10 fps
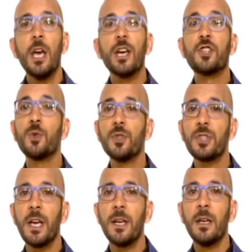
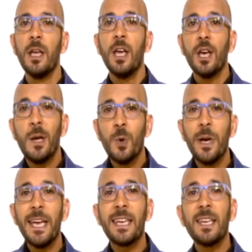خصوصا أنه
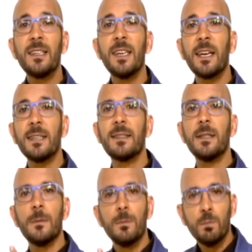آخر
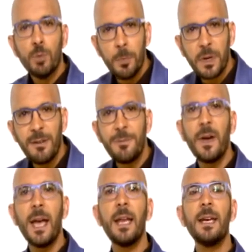دراسة ممكن
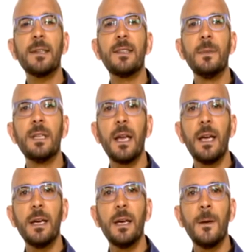فعلا نعتمد
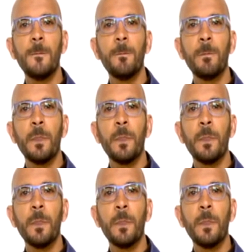عليها